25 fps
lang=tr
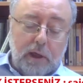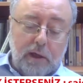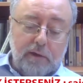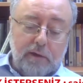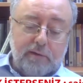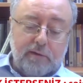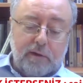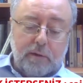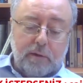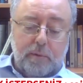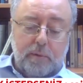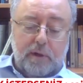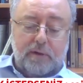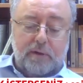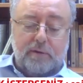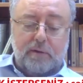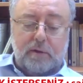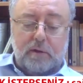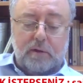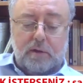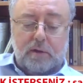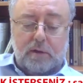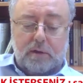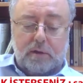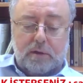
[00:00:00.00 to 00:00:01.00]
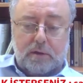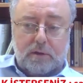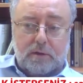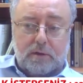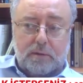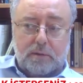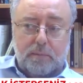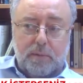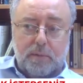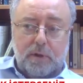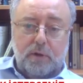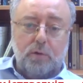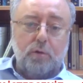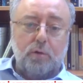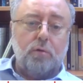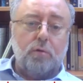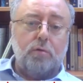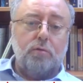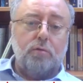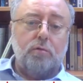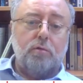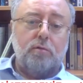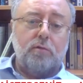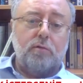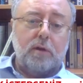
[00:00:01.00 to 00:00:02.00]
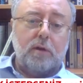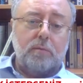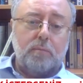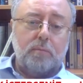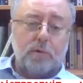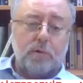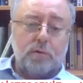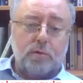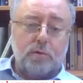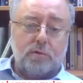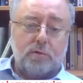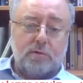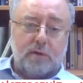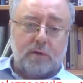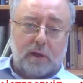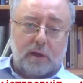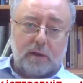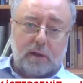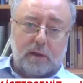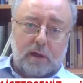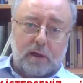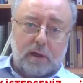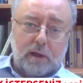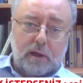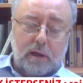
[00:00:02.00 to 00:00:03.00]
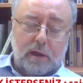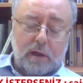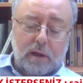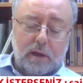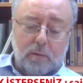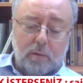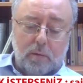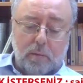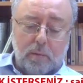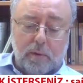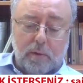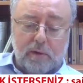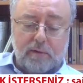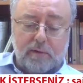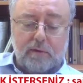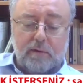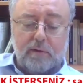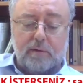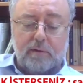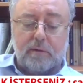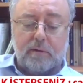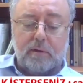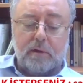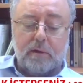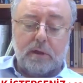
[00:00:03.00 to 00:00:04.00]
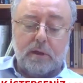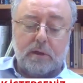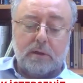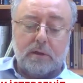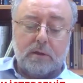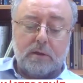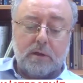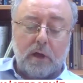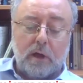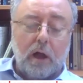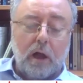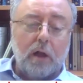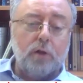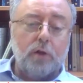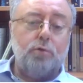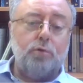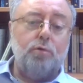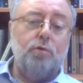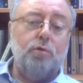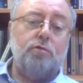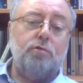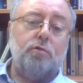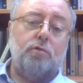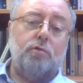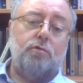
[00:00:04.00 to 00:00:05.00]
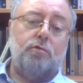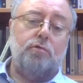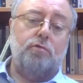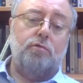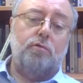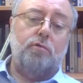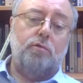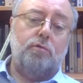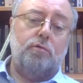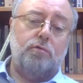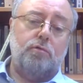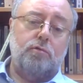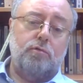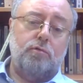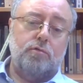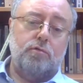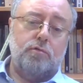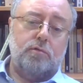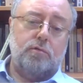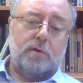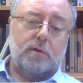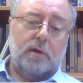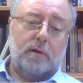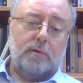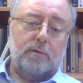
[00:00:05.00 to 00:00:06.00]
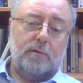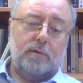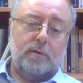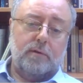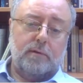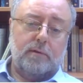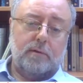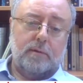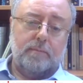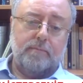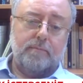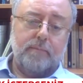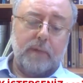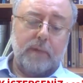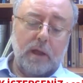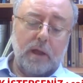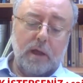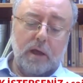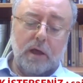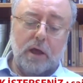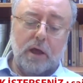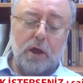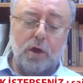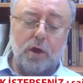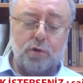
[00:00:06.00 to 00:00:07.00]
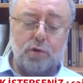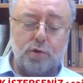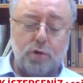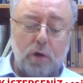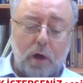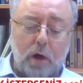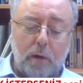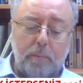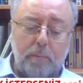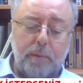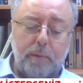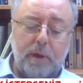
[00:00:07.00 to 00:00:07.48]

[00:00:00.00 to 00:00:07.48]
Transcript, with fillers: eski baskıdır. 1973 Sandar Yayın Evi baskısıdır. 639. sayfası. Şu an